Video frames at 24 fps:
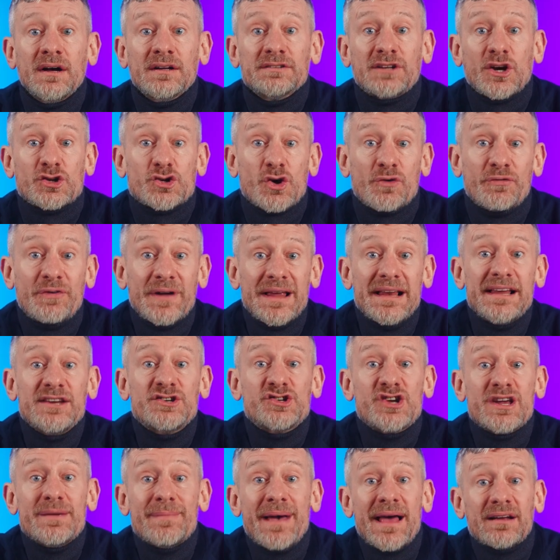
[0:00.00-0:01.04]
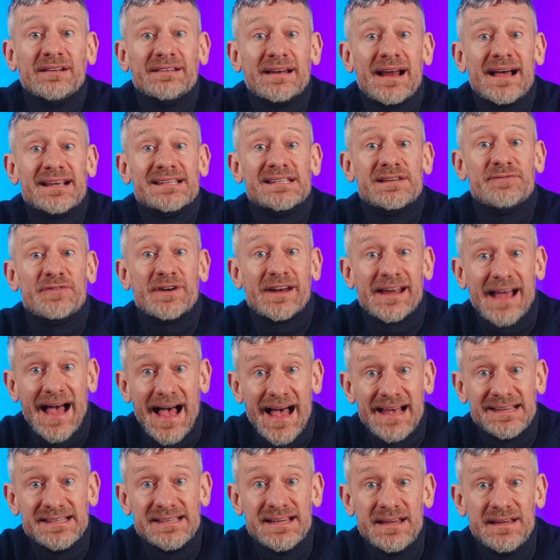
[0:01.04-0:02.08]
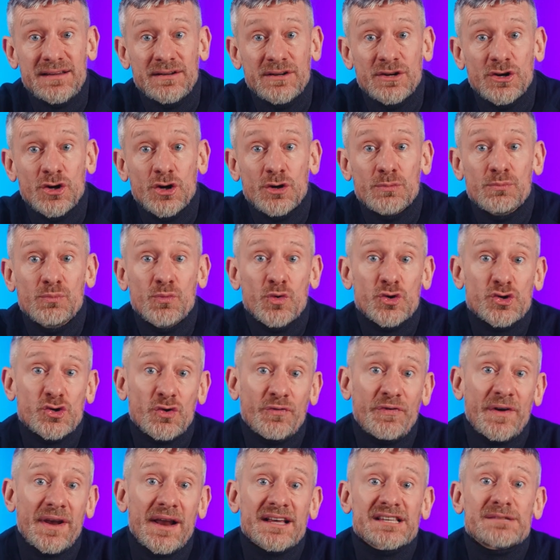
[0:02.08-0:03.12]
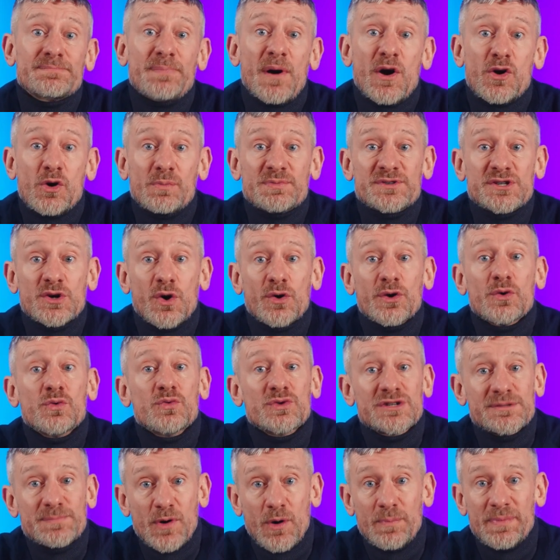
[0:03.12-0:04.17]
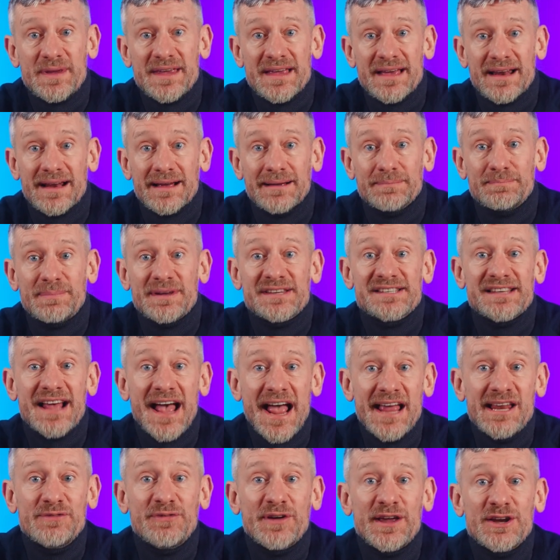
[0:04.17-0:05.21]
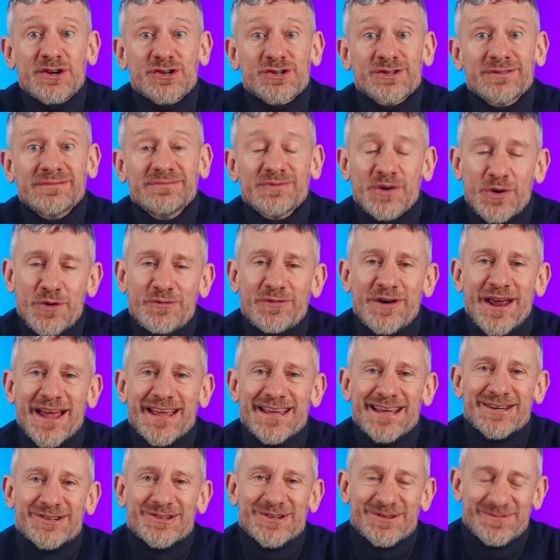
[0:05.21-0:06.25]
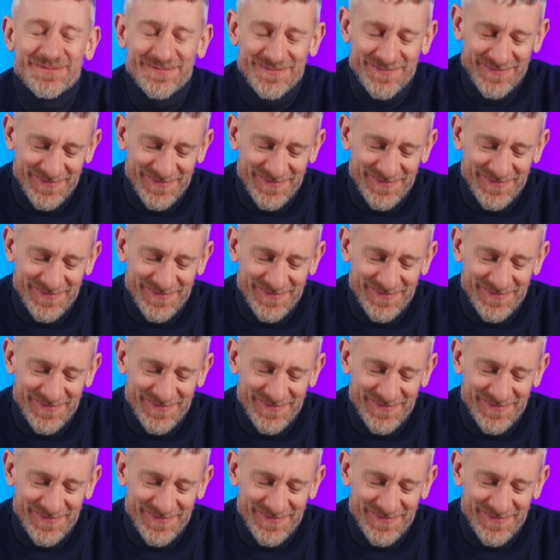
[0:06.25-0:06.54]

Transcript: Da schon viele Gmail-Adressen vergeben sind, musst du vielleicht ein paar Optionen ausprobieren, bis du eine findest, die noch frei ist.